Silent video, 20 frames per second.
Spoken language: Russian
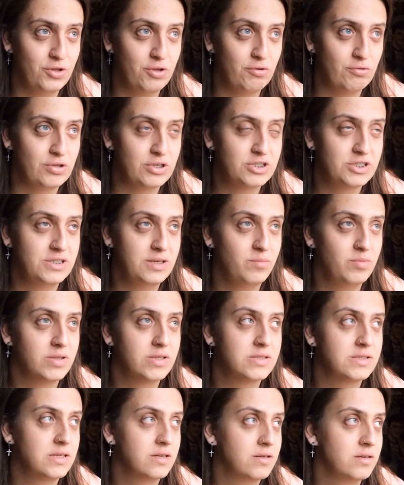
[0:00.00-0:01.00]
она ее даже
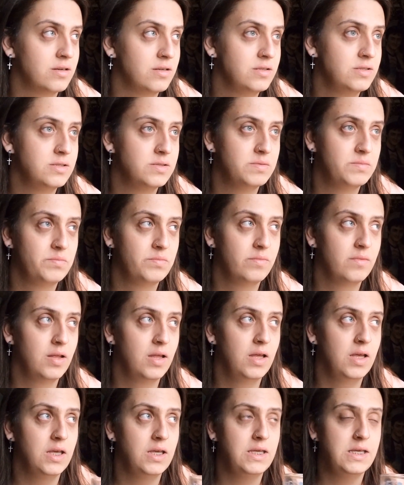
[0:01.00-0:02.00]
забыла закрыть.
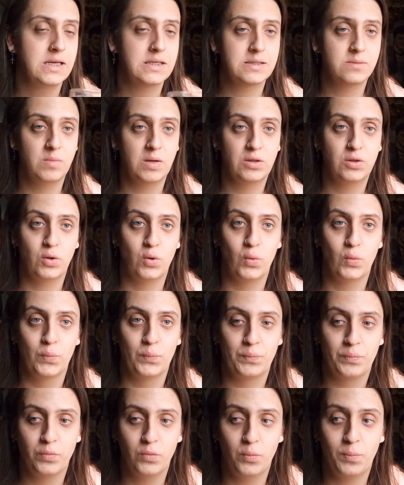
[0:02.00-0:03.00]
И я смотрю,
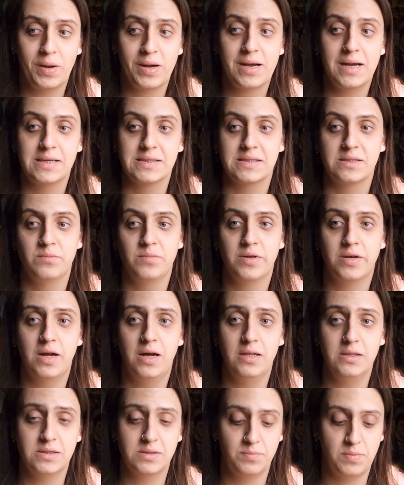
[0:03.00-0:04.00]
ну, пока я
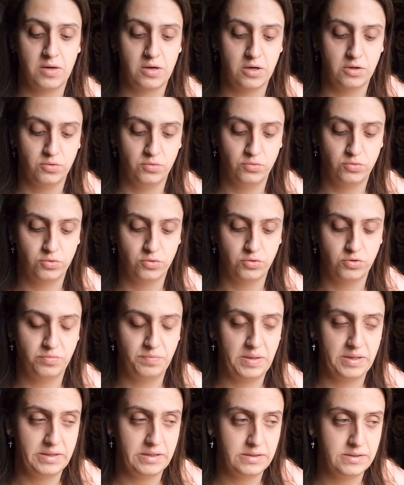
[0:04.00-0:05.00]
собирался, пока тут то есть
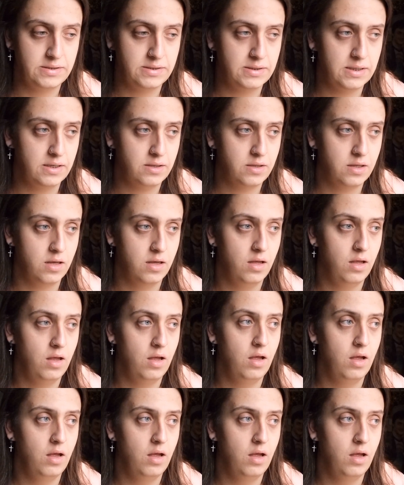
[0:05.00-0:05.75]
пятое, десятое,